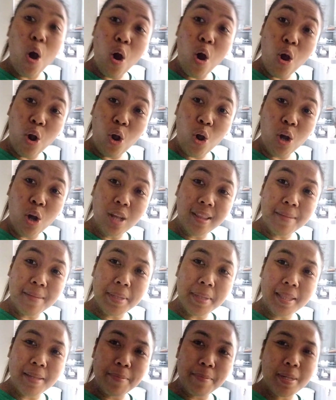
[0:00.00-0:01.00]
Hongkong
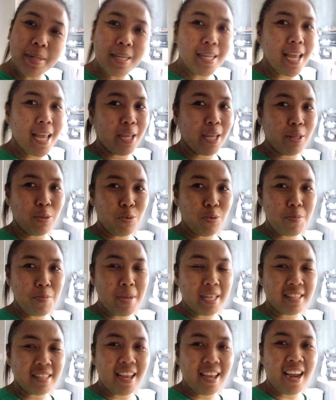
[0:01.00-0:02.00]
teman-teman Yaitu
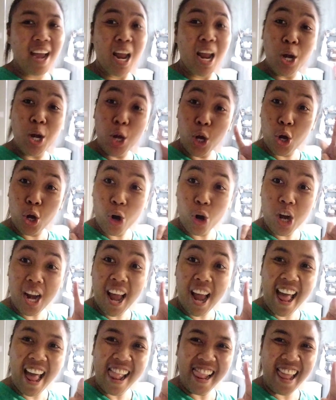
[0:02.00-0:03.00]
masakan non
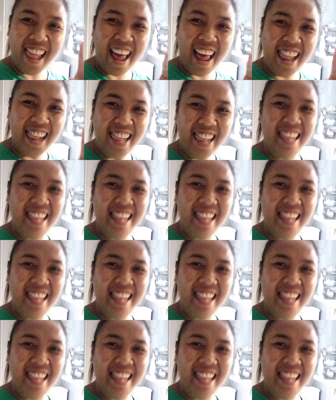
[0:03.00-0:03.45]
halal